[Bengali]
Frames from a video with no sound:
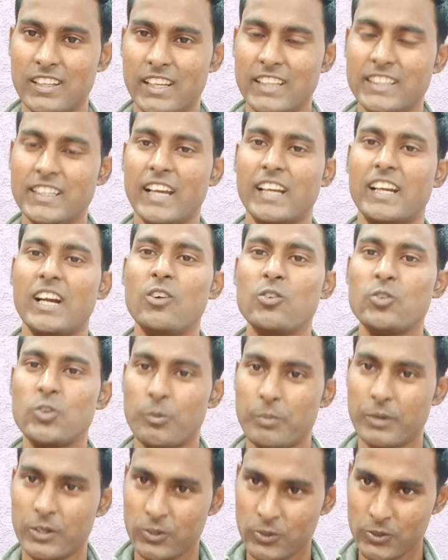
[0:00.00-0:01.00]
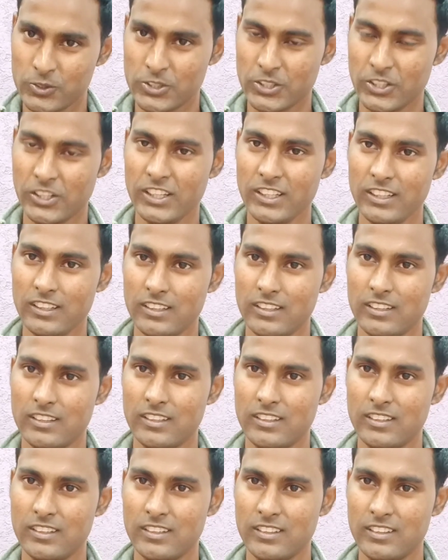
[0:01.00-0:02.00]
এই অ্যাকাউন্ট ওপেন করতে হয়
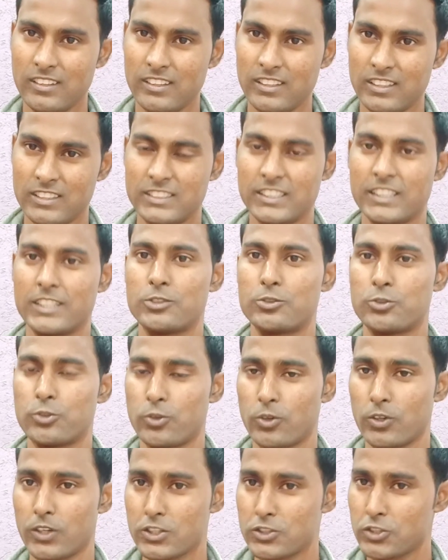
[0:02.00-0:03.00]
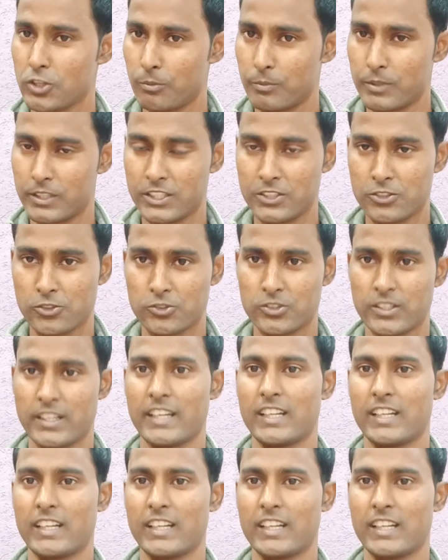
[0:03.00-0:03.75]
যেটি সুকন্যা সমৃদ্ধি যোজনা